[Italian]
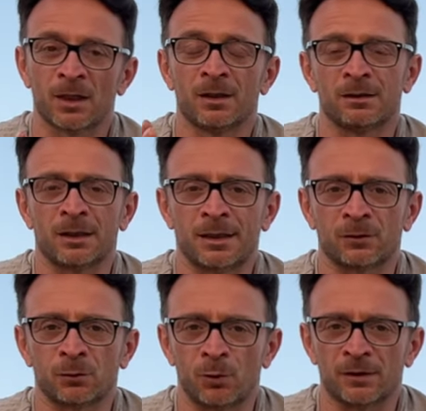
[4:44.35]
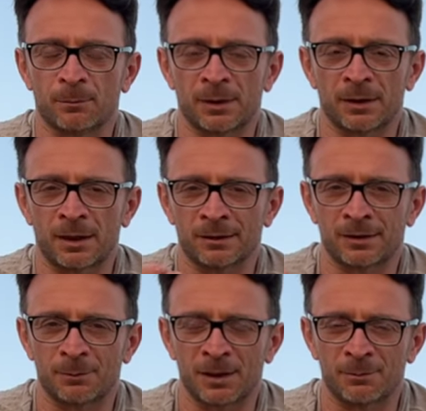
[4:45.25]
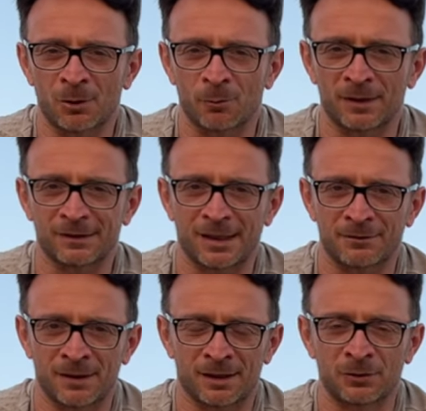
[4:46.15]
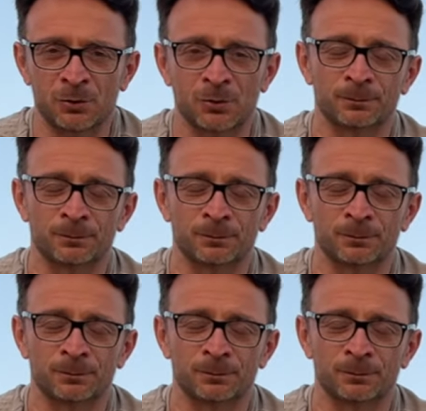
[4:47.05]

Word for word: nel caso vuoi sapere le anteprime, come sta andando,